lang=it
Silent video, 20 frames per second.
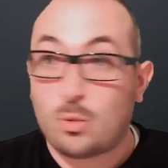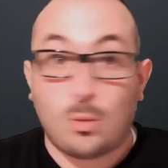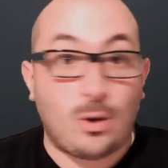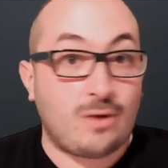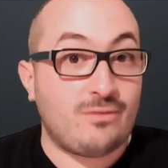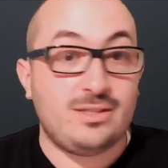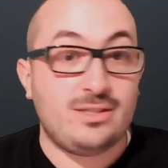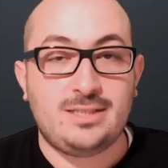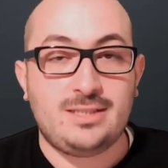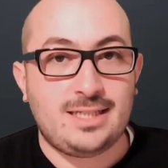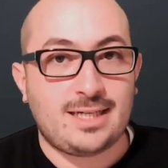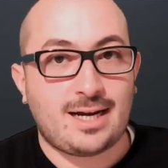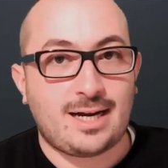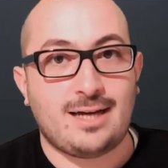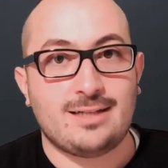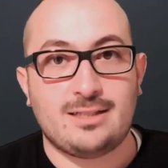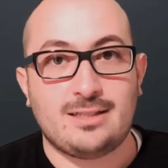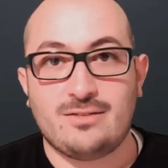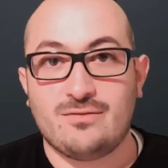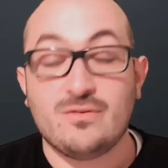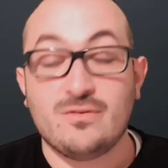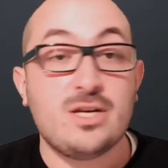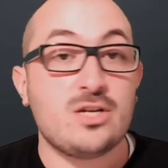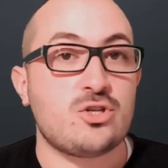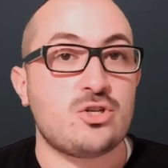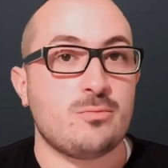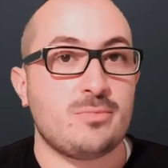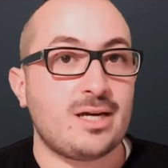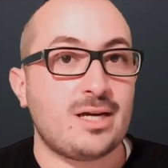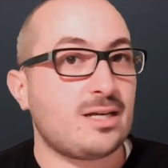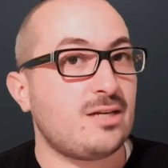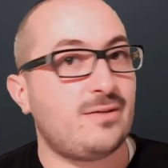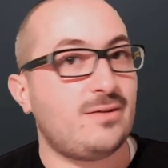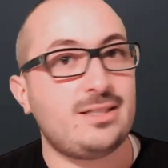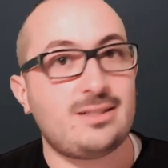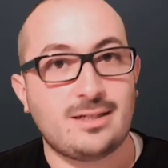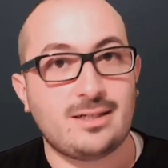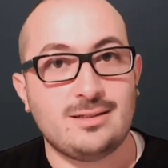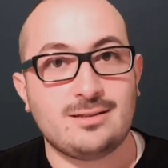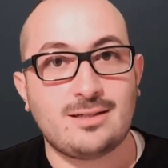a 20 gradi, invece mi arriva a
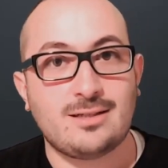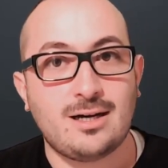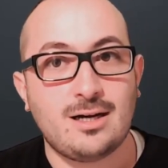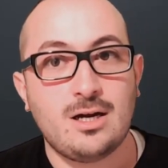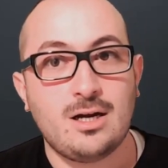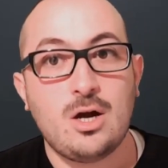30,